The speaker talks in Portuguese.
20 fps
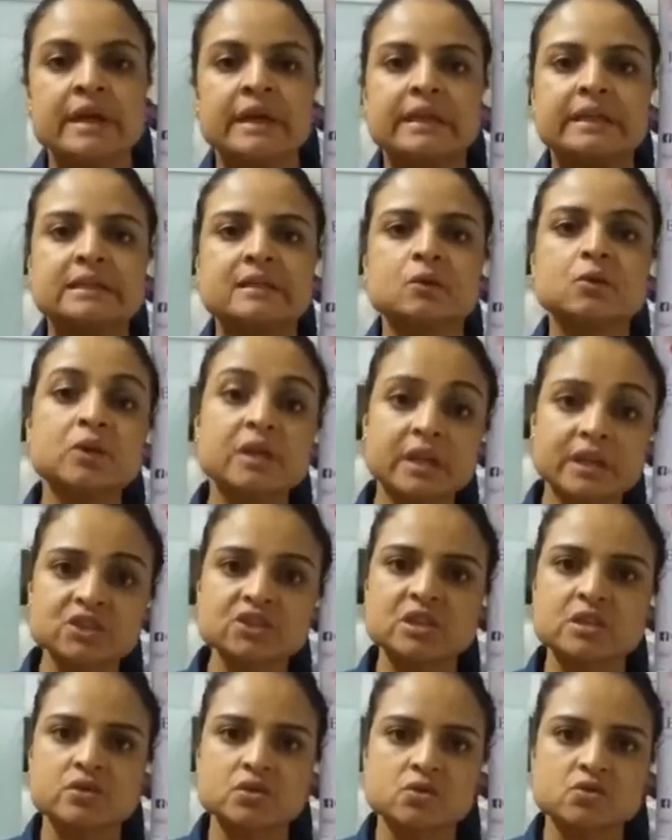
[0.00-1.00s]
Então, o que, que
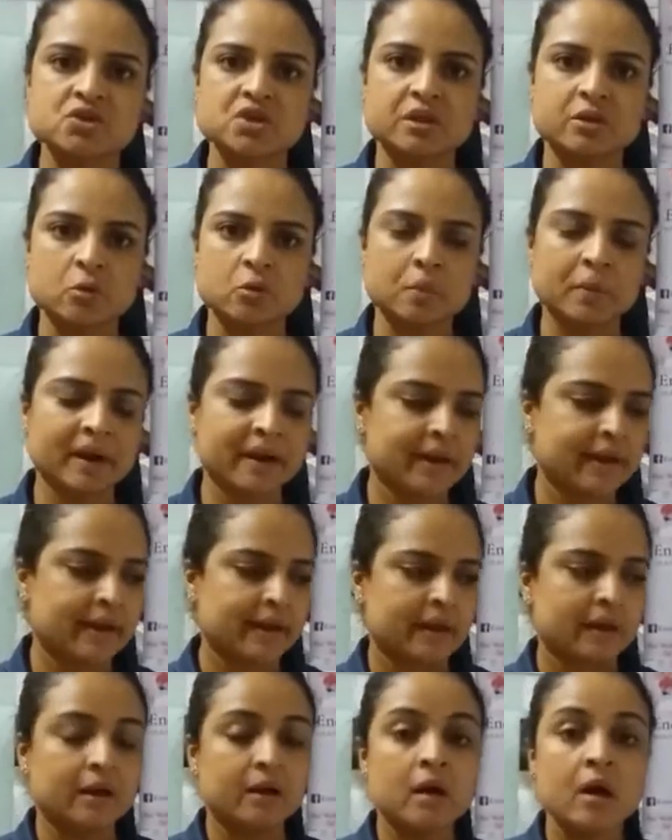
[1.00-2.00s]
a gente sugeriu pra
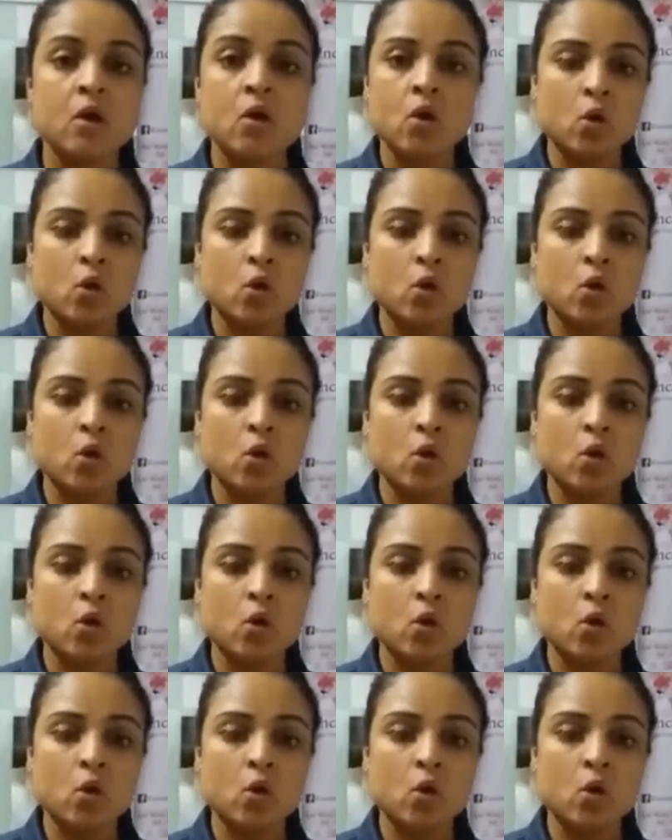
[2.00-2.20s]
ela?